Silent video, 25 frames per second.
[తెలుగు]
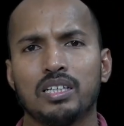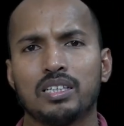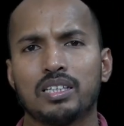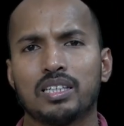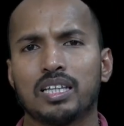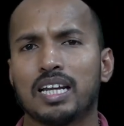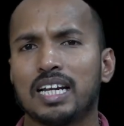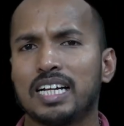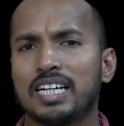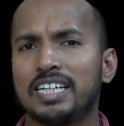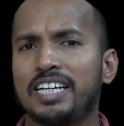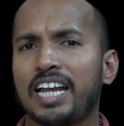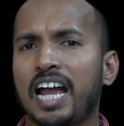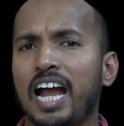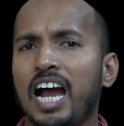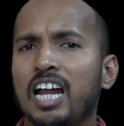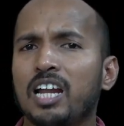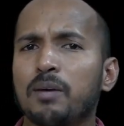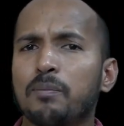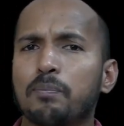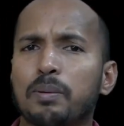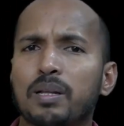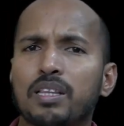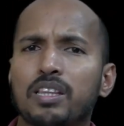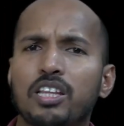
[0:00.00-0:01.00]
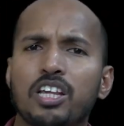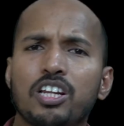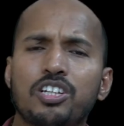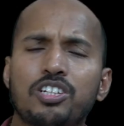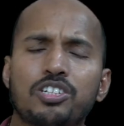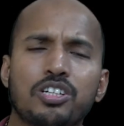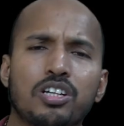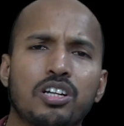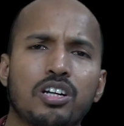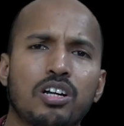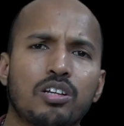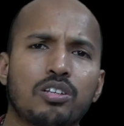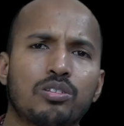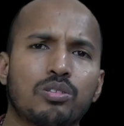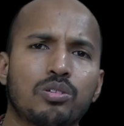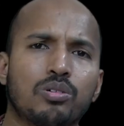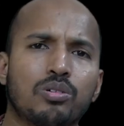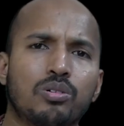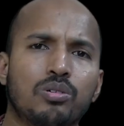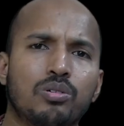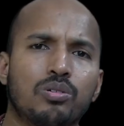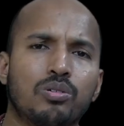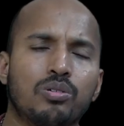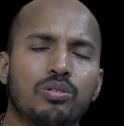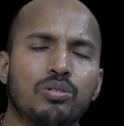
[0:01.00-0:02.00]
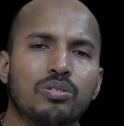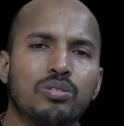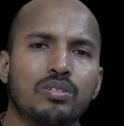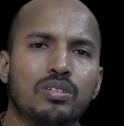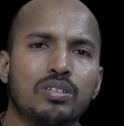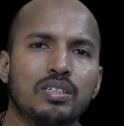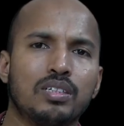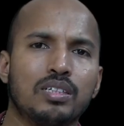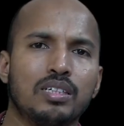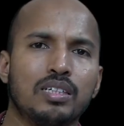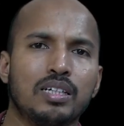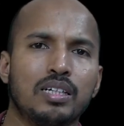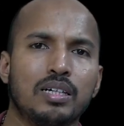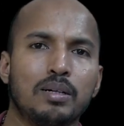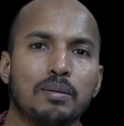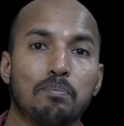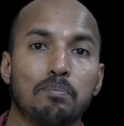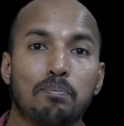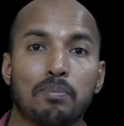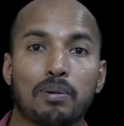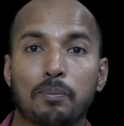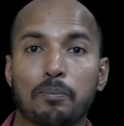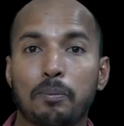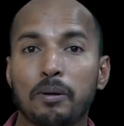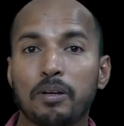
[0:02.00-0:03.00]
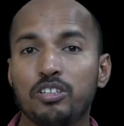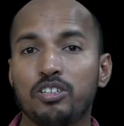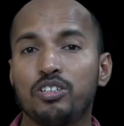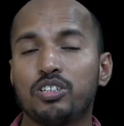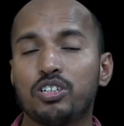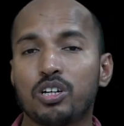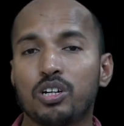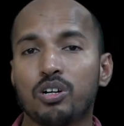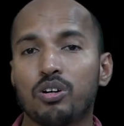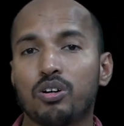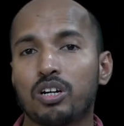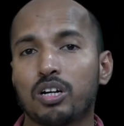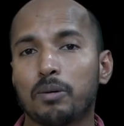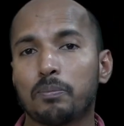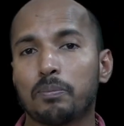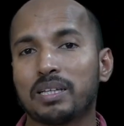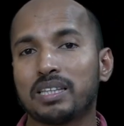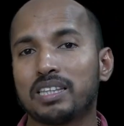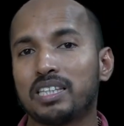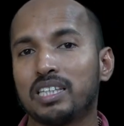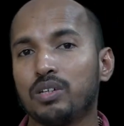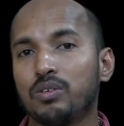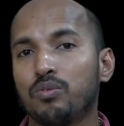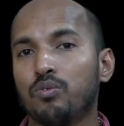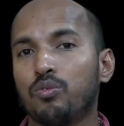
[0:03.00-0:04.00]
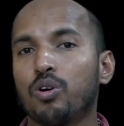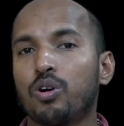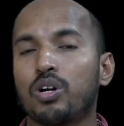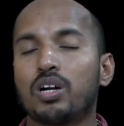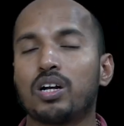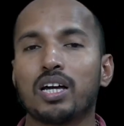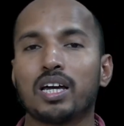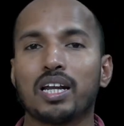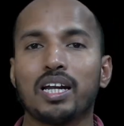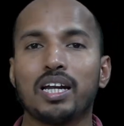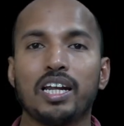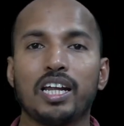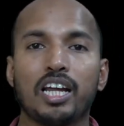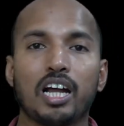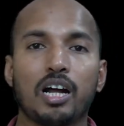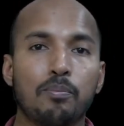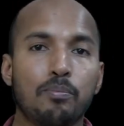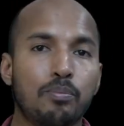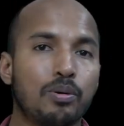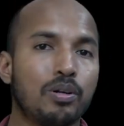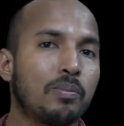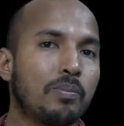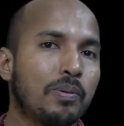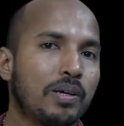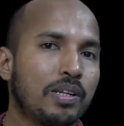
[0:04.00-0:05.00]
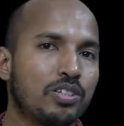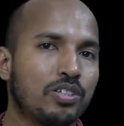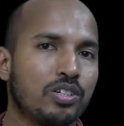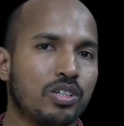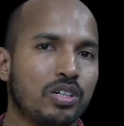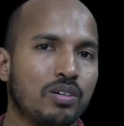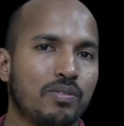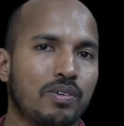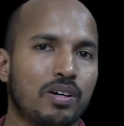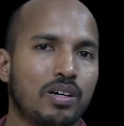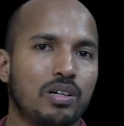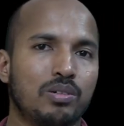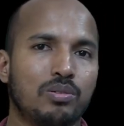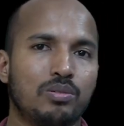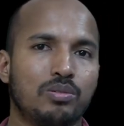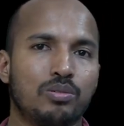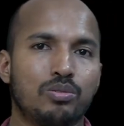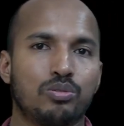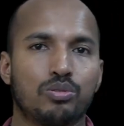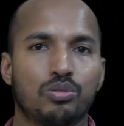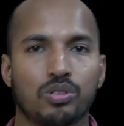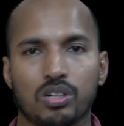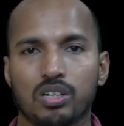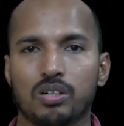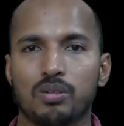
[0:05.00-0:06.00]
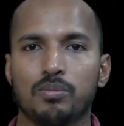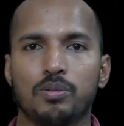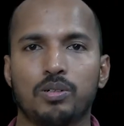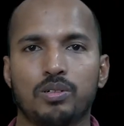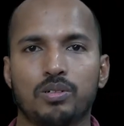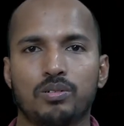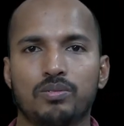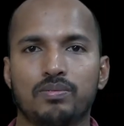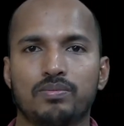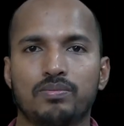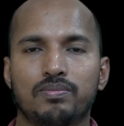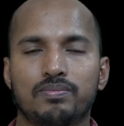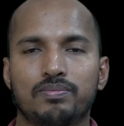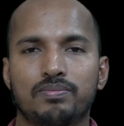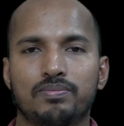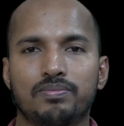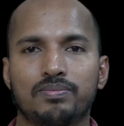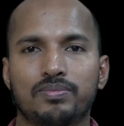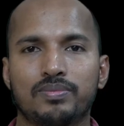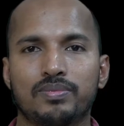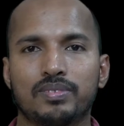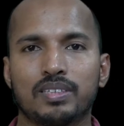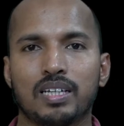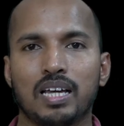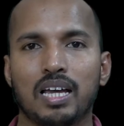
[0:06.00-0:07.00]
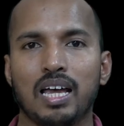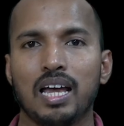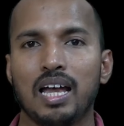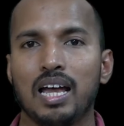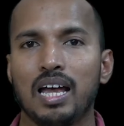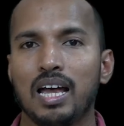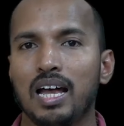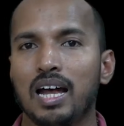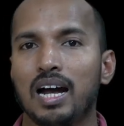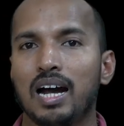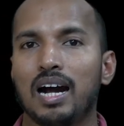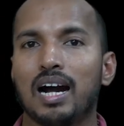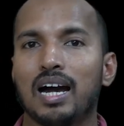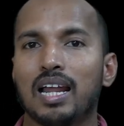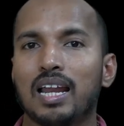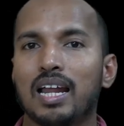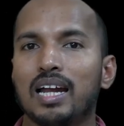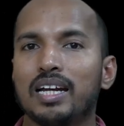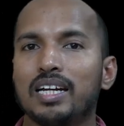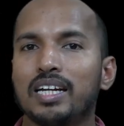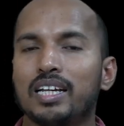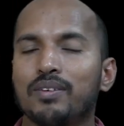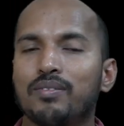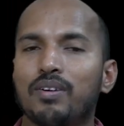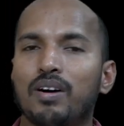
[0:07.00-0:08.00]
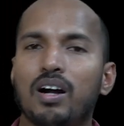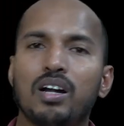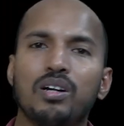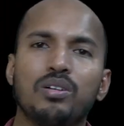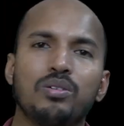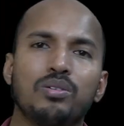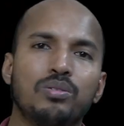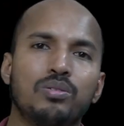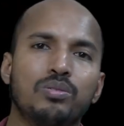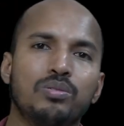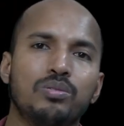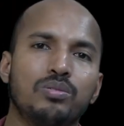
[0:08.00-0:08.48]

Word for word: తన జ్ఞాన ప్రదర్శనలతో ప్రపంచంలో ఉన్న ప్రతి ఒక్కరిని అబ్బురపరిచిన వాడు సులమోను అలాంటి వాడు